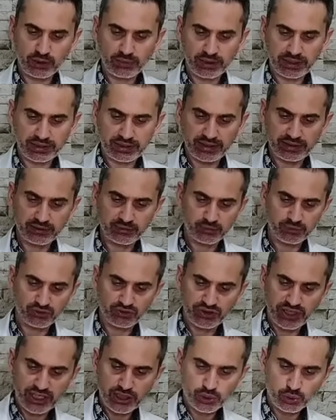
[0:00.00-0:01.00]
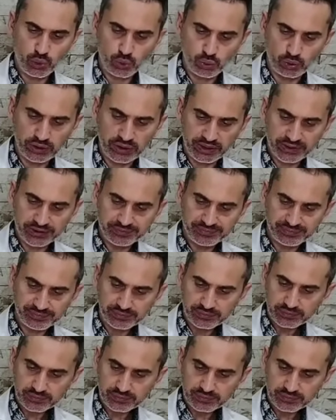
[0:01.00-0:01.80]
tabaka fresh kokular.